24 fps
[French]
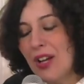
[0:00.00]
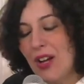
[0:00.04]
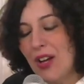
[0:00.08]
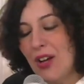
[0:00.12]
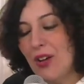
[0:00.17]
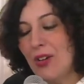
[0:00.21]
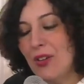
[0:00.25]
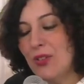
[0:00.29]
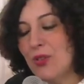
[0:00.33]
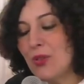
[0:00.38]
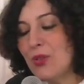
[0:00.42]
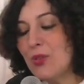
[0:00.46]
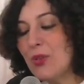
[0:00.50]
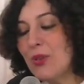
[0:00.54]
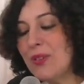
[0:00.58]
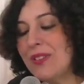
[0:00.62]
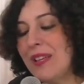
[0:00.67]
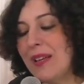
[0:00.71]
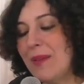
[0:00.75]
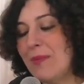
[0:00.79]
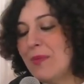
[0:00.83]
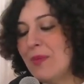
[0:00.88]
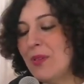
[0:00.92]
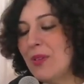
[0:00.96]
euh,
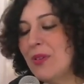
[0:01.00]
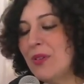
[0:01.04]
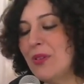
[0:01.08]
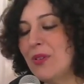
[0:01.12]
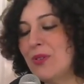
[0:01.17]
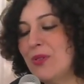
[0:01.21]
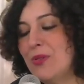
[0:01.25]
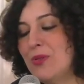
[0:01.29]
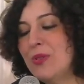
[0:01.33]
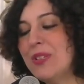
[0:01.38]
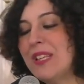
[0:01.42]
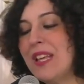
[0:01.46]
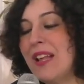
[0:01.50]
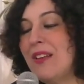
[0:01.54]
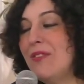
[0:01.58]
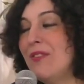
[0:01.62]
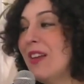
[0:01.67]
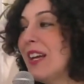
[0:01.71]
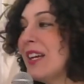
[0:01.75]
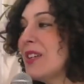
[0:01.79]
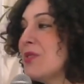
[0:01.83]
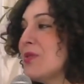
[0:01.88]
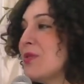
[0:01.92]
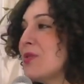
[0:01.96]
Notre-Dame du Calvaire
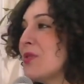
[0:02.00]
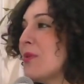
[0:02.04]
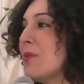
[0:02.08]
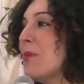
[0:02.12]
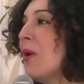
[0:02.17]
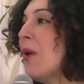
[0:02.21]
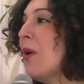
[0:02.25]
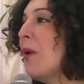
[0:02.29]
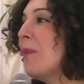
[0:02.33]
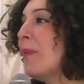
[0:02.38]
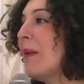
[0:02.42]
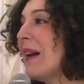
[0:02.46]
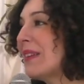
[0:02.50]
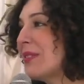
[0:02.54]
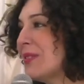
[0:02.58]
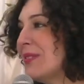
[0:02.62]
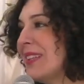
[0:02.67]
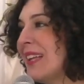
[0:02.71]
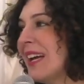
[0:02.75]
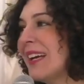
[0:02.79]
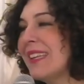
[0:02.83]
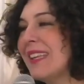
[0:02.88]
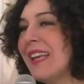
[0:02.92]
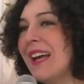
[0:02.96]
et justement en
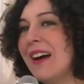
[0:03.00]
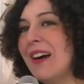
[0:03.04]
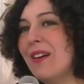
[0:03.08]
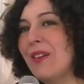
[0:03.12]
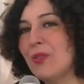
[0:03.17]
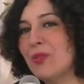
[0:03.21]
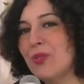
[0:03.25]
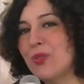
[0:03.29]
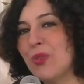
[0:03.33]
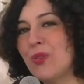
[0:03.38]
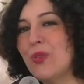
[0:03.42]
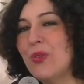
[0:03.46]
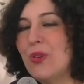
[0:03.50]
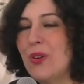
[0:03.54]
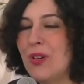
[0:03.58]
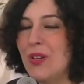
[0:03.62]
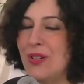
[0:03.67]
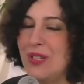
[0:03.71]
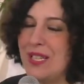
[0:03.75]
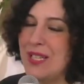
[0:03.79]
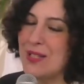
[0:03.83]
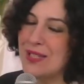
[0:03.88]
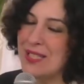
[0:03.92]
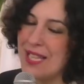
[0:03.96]
partenariat entre
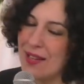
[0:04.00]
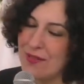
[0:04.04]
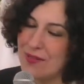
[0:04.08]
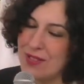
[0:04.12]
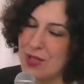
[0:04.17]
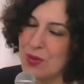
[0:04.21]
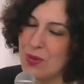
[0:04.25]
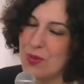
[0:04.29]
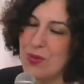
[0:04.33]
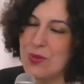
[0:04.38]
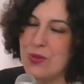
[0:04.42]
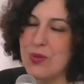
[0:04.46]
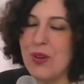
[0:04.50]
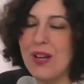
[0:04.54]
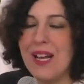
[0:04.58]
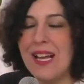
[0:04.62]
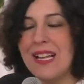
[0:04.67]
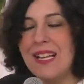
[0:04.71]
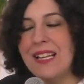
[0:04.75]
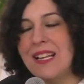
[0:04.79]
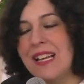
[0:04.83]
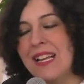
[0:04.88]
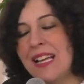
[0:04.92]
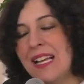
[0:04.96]
les services culturels
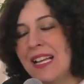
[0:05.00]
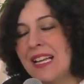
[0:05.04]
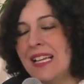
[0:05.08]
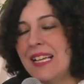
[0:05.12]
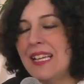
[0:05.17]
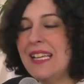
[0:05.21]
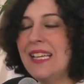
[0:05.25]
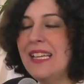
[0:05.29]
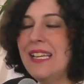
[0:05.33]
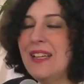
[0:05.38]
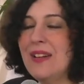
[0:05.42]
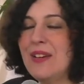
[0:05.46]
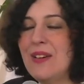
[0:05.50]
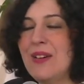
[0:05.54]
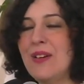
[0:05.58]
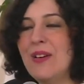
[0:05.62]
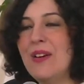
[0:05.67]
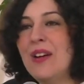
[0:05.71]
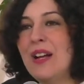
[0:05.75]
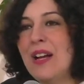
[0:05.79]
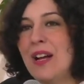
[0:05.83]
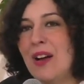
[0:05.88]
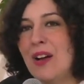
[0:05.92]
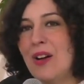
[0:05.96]
et
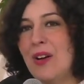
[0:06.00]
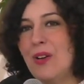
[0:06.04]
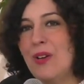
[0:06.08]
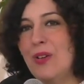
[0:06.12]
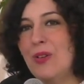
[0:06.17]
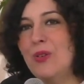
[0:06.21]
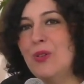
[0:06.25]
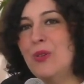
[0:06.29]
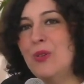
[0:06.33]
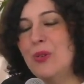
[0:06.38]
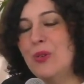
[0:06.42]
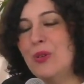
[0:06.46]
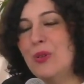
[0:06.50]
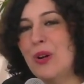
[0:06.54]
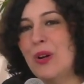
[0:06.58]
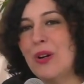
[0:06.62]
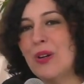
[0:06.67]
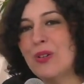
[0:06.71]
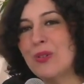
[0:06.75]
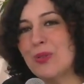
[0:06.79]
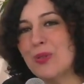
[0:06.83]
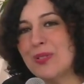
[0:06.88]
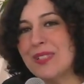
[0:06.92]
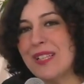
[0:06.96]
le
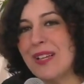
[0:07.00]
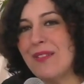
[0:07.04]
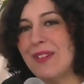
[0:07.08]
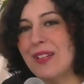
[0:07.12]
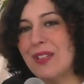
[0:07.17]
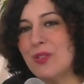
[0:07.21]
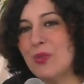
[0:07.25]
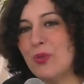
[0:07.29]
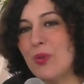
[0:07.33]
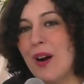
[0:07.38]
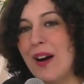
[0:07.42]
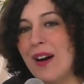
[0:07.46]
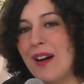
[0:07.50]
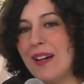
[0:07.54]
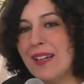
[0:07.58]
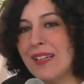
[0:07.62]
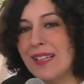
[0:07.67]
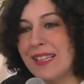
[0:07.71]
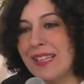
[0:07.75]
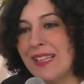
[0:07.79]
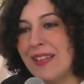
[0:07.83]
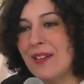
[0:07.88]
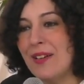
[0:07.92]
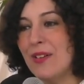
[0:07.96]
conservatoire.
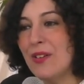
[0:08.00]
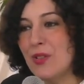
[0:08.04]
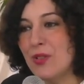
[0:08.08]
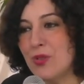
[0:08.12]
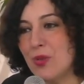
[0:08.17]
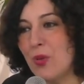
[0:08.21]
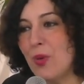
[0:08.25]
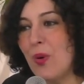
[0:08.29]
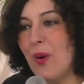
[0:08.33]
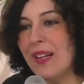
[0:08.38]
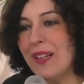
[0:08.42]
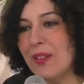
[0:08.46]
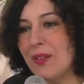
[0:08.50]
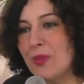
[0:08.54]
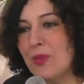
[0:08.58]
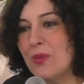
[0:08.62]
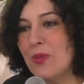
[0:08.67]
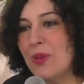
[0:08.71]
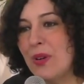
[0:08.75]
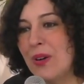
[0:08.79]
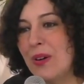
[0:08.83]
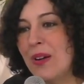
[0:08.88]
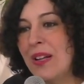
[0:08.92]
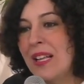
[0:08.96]
Et je crois que
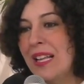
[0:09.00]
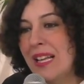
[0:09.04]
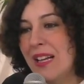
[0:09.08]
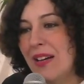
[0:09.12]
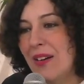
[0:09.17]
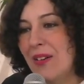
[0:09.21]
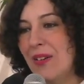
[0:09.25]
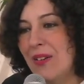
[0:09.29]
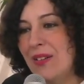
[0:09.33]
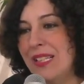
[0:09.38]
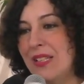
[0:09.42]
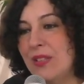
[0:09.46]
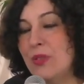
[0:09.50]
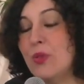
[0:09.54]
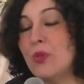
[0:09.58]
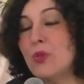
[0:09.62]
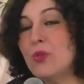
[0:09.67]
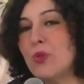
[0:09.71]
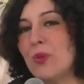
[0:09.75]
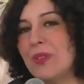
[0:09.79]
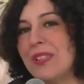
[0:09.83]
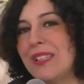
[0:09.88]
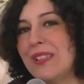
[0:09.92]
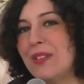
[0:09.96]
les deux
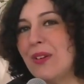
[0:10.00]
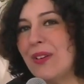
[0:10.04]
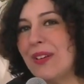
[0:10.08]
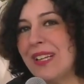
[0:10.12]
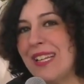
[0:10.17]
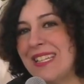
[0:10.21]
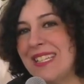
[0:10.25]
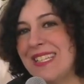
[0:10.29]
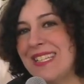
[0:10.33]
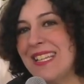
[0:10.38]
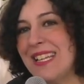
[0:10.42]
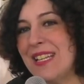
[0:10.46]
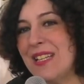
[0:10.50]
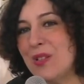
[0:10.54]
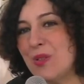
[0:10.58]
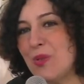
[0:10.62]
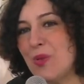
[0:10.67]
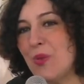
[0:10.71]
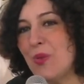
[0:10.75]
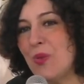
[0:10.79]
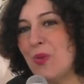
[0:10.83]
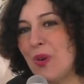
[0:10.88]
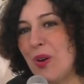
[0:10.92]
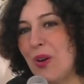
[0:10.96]
journées
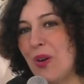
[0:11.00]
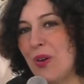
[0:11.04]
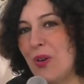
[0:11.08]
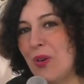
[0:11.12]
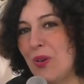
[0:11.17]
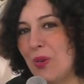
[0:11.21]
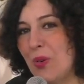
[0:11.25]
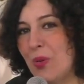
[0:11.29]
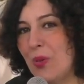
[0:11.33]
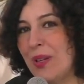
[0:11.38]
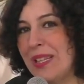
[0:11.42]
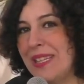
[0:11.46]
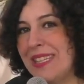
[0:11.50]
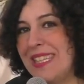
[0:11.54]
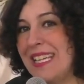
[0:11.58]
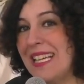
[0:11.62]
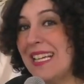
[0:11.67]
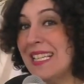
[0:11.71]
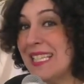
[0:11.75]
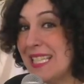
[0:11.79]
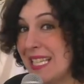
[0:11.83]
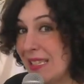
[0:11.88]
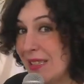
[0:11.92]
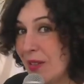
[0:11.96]
d'organisation ont été
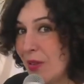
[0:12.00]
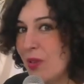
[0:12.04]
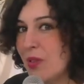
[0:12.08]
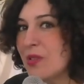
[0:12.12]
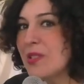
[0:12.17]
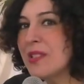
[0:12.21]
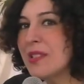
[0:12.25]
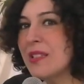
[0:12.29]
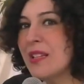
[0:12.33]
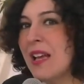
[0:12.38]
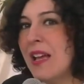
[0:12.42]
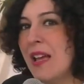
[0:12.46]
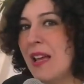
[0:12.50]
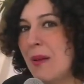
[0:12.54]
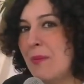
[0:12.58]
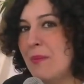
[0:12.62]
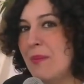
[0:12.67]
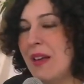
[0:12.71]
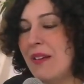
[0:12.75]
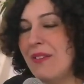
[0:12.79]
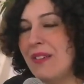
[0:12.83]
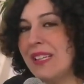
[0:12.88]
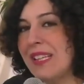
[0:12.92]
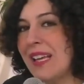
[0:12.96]
assez denses, mais
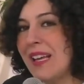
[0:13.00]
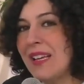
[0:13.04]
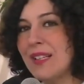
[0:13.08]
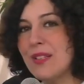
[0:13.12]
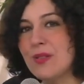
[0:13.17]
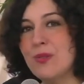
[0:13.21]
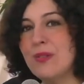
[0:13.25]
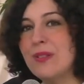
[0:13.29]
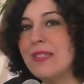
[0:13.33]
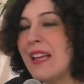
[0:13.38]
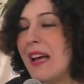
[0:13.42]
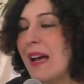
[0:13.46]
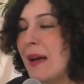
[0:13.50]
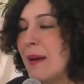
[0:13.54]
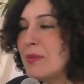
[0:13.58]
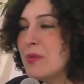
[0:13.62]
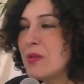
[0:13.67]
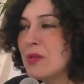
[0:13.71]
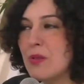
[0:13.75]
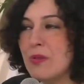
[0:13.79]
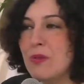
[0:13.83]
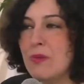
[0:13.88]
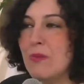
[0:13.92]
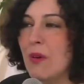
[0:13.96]
avec un résultat
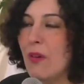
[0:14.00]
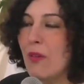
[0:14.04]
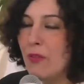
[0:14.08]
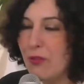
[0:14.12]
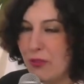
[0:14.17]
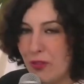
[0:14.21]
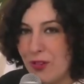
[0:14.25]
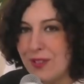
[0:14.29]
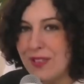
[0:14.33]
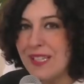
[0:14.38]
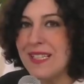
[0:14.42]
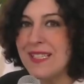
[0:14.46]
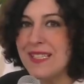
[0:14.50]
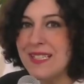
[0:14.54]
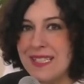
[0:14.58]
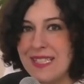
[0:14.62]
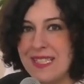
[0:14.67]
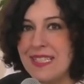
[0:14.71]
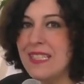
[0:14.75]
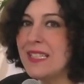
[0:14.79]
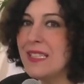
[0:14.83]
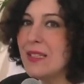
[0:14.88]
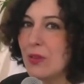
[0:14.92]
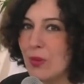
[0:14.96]
absolument
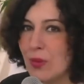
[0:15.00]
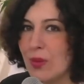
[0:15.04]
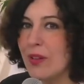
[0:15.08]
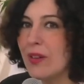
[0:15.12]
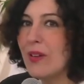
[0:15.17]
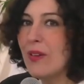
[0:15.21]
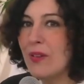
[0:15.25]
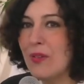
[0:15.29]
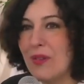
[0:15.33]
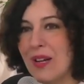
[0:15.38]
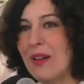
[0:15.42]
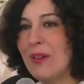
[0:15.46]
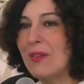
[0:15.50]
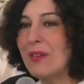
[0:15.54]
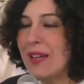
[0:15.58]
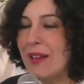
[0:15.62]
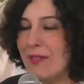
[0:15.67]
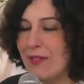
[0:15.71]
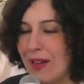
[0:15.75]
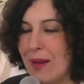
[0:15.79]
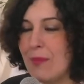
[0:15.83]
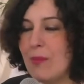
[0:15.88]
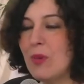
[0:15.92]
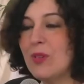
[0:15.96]
fantastique. Donc voilà, on a
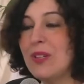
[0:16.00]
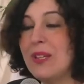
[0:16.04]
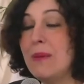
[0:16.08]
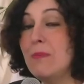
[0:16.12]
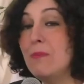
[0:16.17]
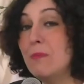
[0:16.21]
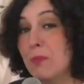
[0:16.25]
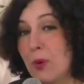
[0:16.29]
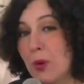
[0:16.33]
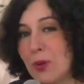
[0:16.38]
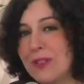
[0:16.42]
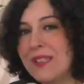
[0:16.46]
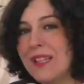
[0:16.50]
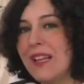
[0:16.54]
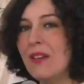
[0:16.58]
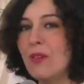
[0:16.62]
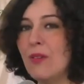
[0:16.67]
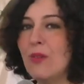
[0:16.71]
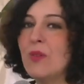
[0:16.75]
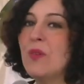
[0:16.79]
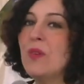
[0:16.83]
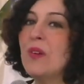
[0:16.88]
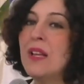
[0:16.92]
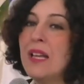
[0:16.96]
vraiment des beaux talents
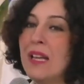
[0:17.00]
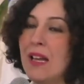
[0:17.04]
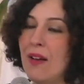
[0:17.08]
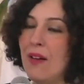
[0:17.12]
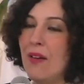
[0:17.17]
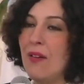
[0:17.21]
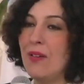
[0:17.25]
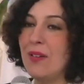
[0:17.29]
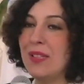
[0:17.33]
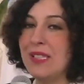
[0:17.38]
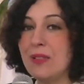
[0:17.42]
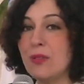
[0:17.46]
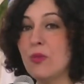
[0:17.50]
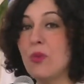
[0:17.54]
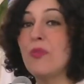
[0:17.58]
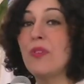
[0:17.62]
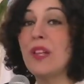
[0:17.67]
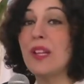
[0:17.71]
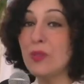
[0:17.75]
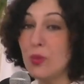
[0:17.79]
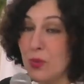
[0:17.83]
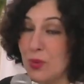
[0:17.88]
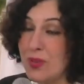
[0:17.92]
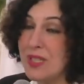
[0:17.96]
qui convient de
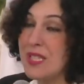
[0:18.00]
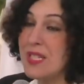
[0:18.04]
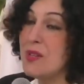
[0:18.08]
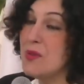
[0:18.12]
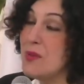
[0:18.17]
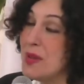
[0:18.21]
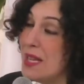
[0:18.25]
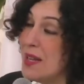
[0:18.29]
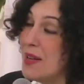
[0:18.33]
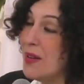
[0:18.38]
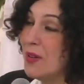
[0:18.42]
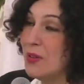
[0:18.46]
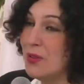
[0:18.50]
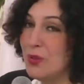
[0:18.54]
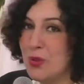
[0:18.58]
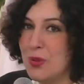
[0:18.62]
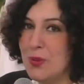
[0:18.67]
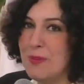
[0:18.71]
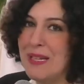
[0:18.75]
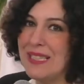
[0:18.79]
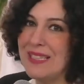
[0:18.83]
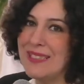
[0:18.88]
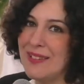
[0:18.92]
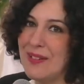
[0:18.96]
continuer de
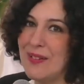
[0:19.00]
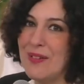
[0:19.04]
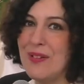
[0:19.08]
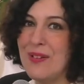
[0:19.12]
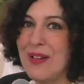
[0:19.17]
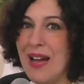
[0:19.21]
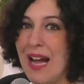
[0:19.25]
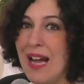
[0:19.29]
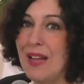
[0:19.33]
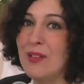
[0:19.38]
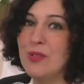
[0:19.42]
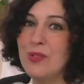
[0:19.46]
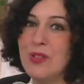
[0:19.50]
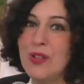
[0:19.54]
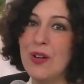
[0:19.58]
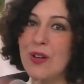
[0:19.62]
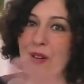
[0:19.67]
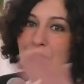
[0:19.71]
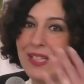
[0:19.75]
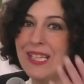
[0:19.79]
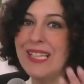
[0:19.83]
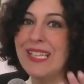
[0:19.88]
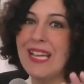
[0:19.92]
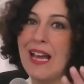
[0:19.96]
mettre à l'honneur.
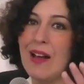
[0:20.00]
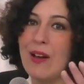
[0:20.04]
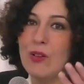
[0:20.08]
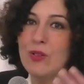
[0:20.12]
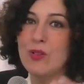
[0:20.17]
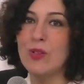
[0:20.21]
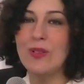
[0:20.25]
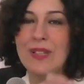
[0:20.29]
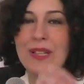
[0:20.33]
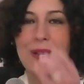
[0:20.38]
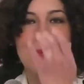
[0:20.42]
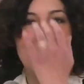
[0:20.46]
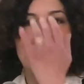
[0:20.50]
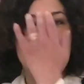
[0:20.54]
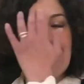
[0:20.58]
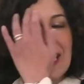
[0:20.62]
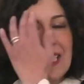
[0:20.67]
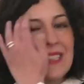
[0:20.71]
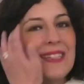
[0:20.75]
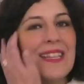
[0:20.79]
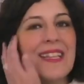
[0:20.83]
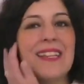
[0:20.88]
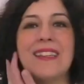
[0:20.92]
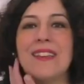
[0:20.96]
Les 40 ans de la
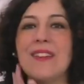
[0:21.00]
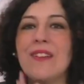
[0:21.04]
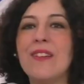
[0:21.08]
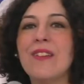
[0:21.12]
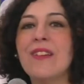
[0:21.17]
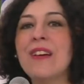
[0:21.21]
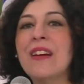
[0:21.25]
médiathèque